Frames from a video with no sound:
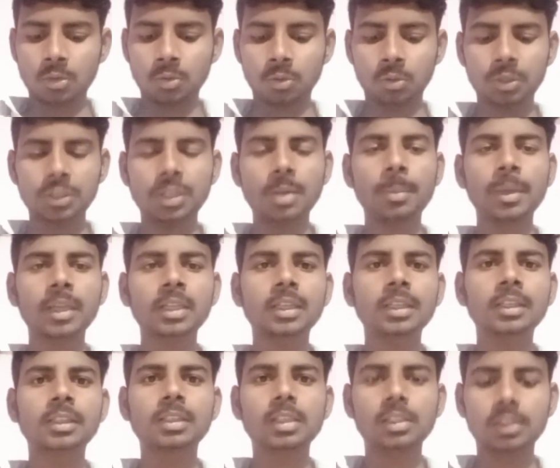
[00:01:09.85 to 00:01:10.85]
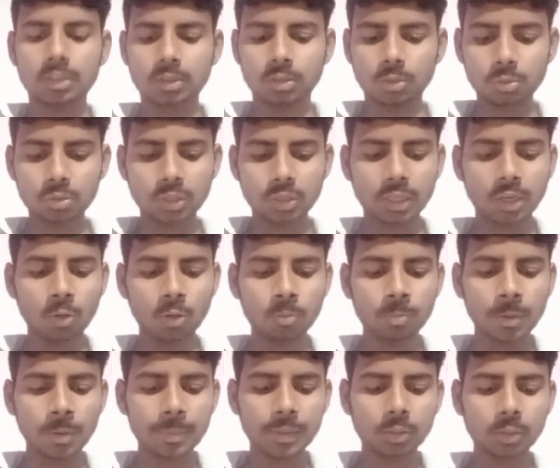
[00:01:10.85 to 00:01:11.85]
वो ई e का डिटेल देता हूँ उसका डाउन
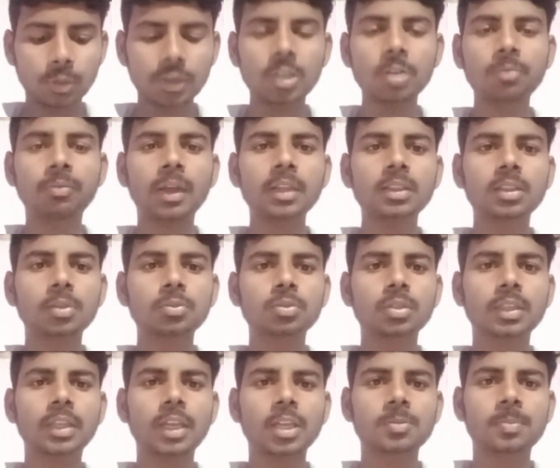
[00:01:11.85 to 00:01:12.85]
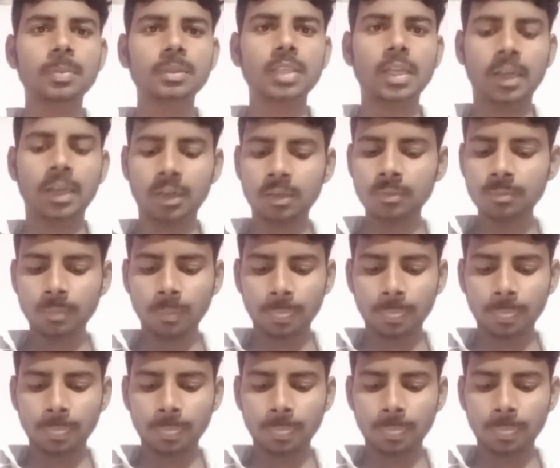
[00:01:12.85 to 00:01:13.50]
पेमेंट ट्वेंटी फाइव थाउजेंड के आसपास आएगा